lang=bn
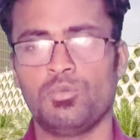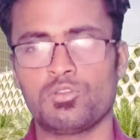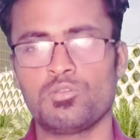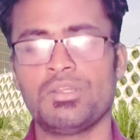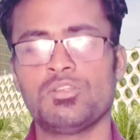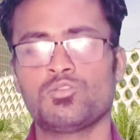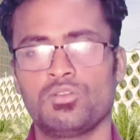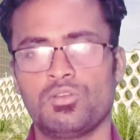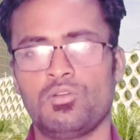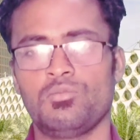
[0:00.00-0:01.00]
বর্তমানে
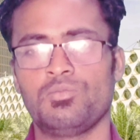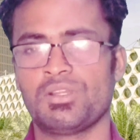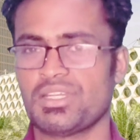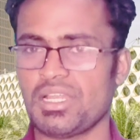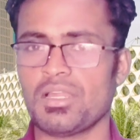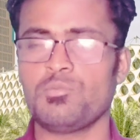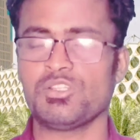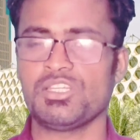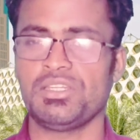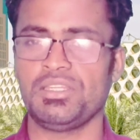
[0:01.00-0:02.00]
সৌদি আরব টাকা
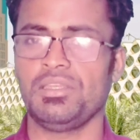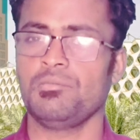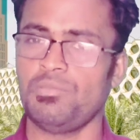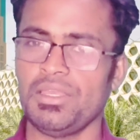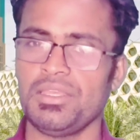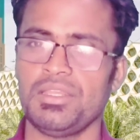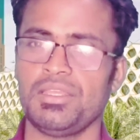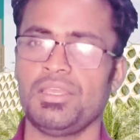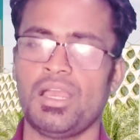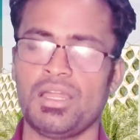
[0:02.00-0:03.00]
পয়সা নিয়ে
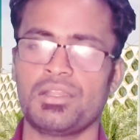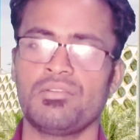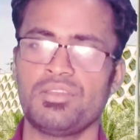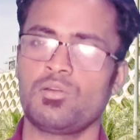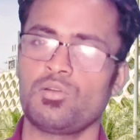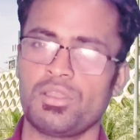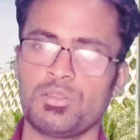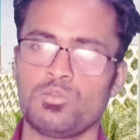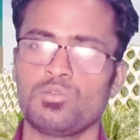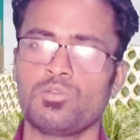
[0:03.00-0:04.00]
বাহিরে হাঁটাফেরা করা
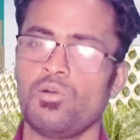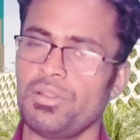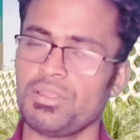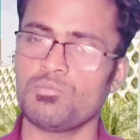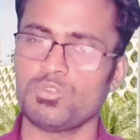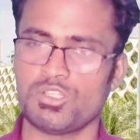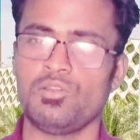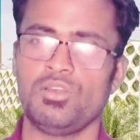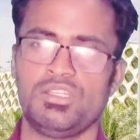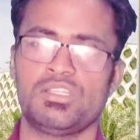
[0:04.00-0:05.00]
কিন্তু অনেক
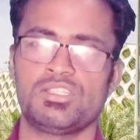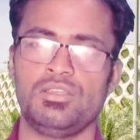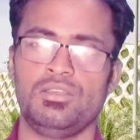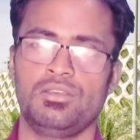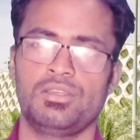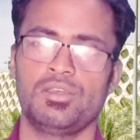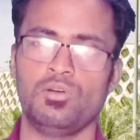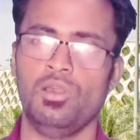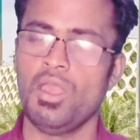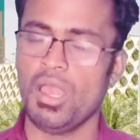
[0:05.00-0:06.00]
মুশকিল হয়ে যাচ্ছে
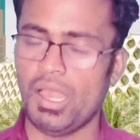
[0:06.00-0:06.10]
কেন